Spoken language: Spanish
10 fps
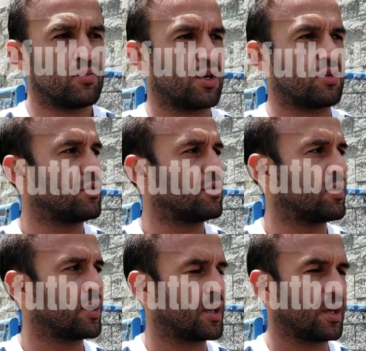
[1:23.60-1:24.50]
Bueno,
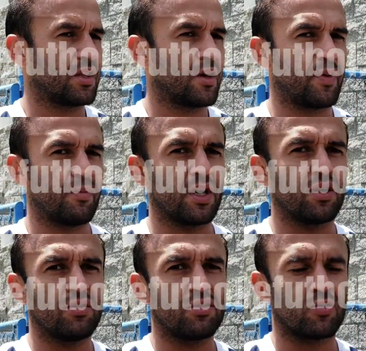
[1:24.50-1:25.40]
eh, de
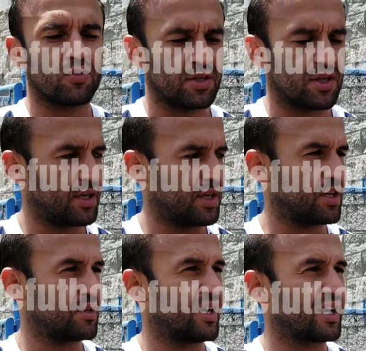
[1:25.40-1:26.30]
primero, como decía
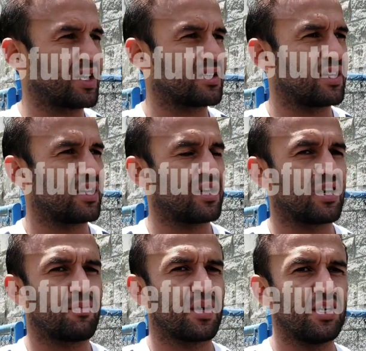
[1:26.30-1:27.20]
ayer,
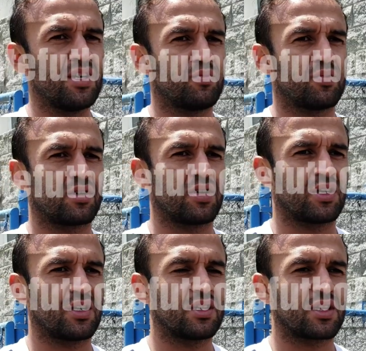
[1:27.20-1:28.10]
agradecerle a Marini
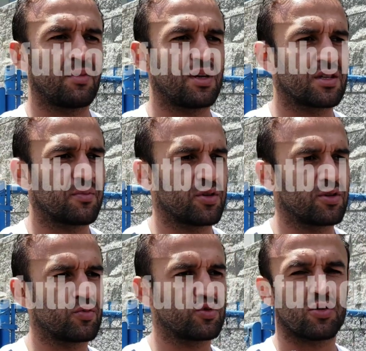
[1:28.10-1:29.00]
porque él también está
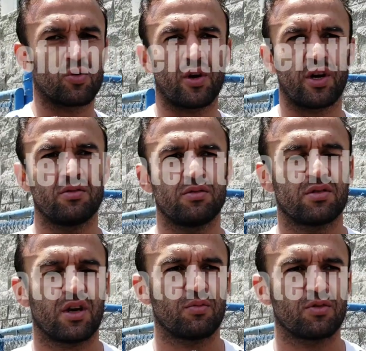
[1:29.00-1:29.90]
poniendo mucho en juego.
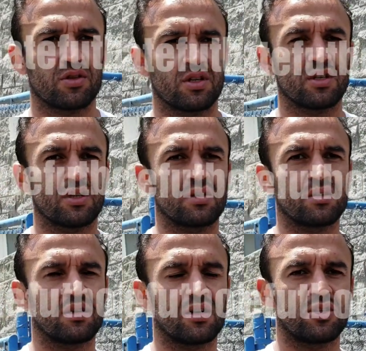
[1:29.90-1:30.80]
Sabemos que
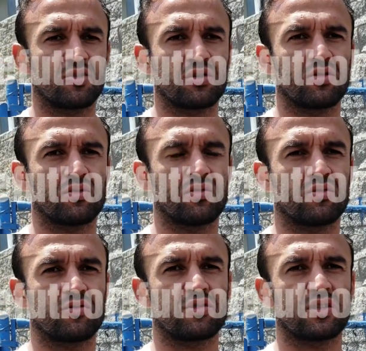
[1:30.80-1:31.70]
la situación
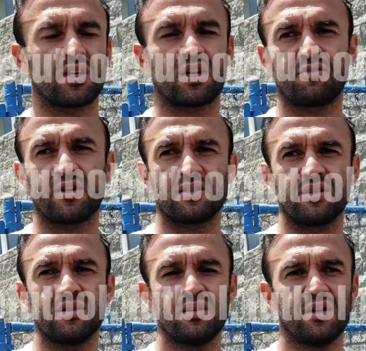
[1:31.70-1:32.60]
no, está nada
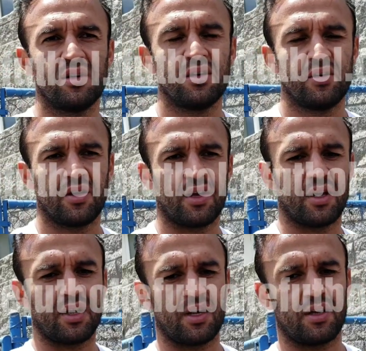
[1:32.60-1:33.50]
fácil.
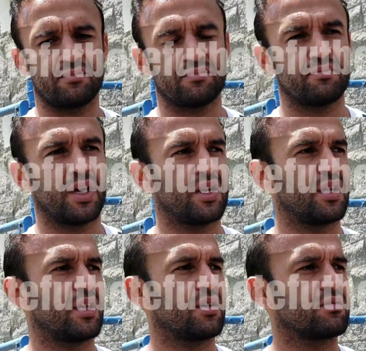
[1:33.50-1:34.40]
Eh,
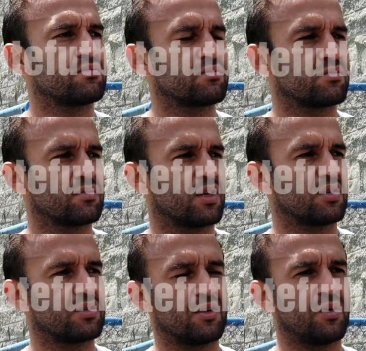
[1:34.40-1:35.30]
viene
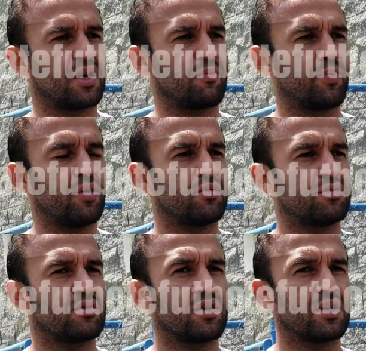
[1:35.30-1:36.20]
de ser
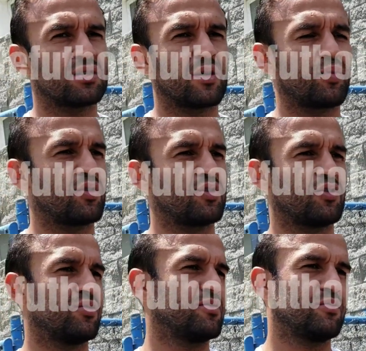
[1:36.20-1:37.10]
bicampeón, eh, está
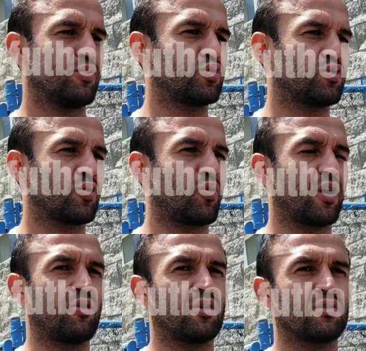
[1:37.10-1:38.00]
poniendo mucho en
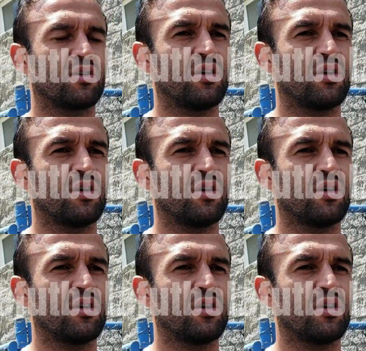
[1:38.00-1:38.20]
juego